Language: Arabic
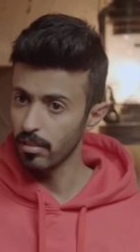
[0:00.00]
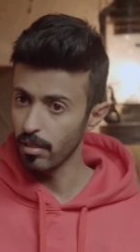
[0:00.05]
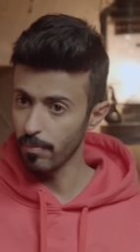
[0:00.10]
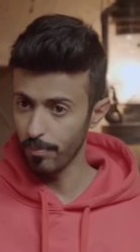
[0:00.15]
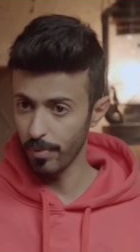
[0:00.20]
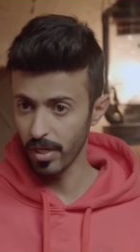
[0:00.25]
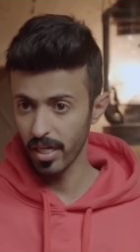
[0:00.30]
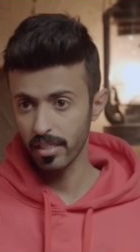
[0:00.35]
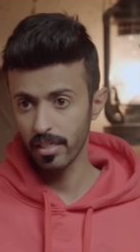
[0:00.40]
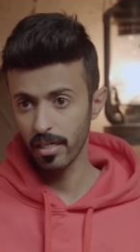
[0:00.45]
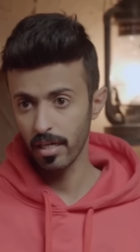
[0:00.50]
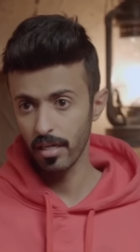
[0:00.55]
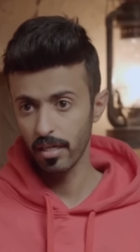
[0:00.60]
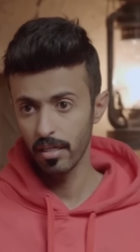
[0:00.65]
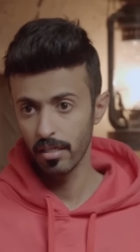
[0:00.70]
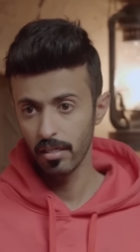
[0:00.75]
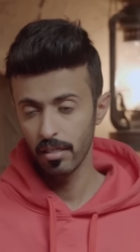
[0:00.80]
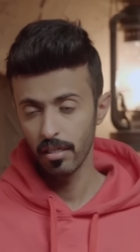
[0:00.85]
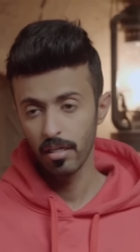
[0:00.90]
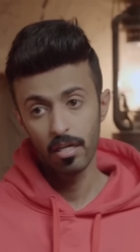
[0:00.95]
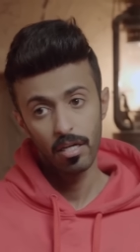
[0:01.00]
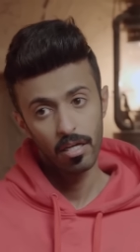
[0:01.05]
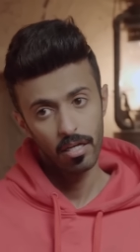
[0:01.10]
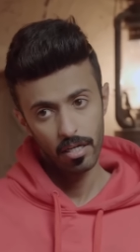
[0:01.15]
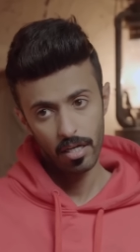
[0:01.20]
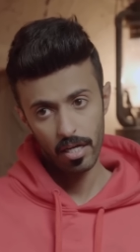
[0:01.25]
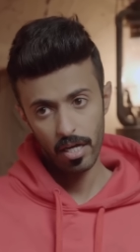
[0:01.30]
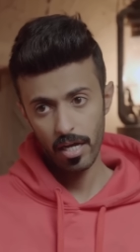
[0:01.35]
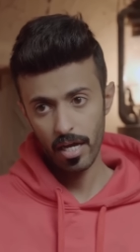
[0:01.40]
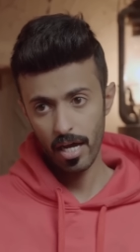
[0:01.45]
دبرتها؟
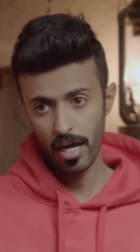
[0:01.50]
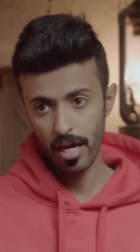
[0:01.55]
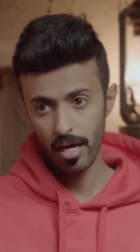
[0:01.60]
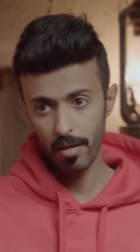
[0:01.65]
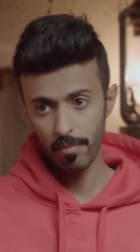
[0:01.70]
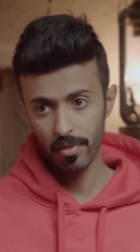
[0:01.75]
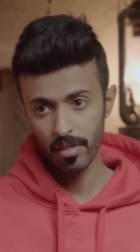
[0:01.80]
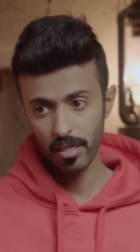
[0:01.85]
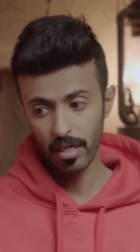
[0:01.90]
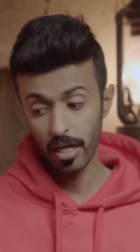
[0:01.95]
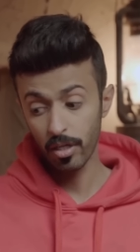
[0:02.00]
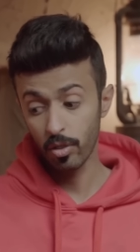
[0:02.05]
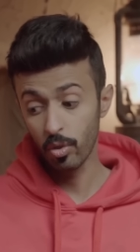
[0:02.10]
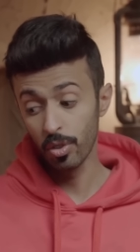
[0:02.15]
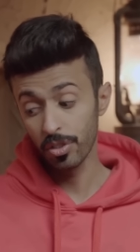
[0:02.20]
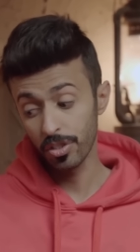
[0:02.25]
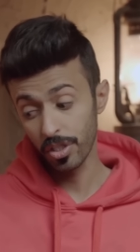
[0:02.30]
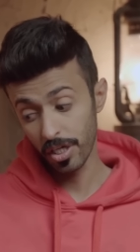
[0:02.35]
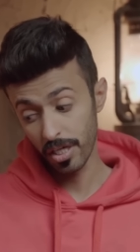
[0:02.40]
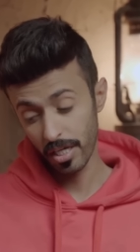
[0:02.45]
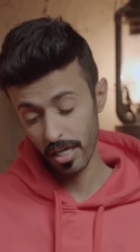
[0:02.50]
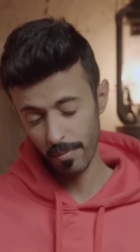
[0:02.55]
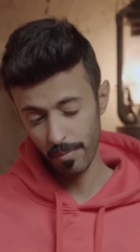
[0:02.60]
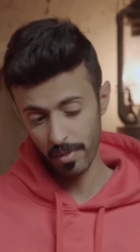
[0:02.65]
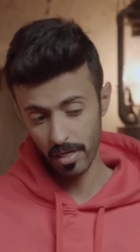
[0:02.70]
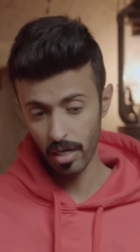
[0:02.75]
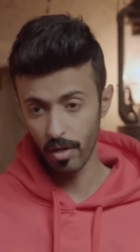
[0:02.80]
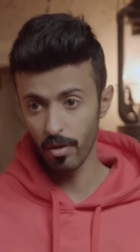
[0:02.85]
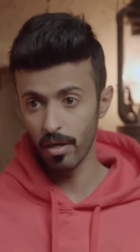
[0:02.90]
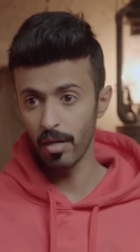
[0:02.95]
اي عامر لا تكون طريقة
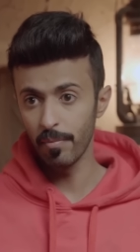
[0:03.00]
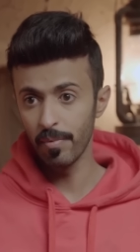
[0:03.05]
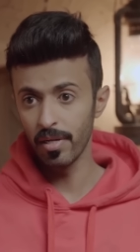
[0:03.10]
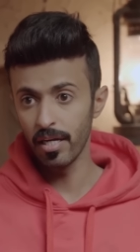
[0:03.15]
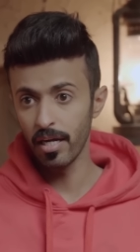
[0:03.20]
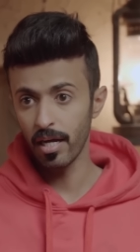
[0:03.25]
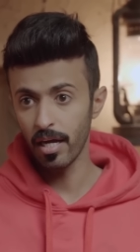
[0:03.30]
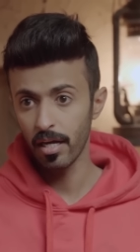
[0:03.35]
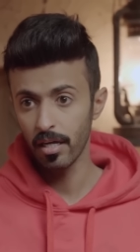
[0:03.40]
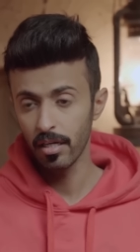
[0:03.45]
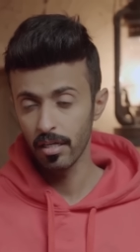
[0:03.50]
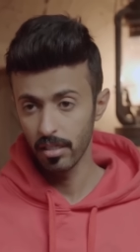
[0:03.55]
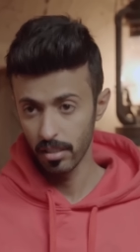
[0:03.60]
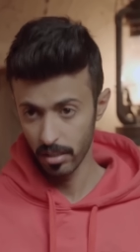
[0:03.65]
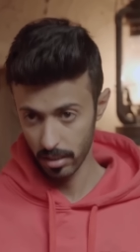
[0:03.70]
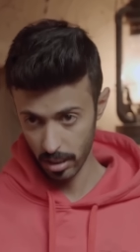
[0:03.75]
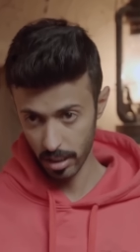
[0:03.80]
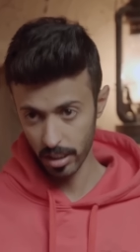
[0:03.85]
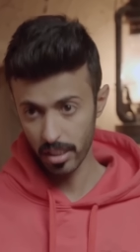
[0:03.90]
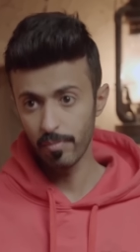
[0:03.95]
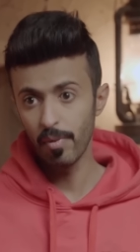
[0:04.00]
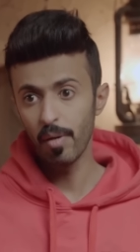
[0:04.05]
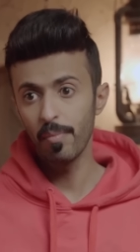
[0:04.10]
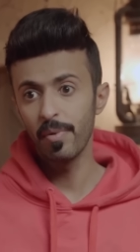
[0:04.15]
منا ولا منا انتبه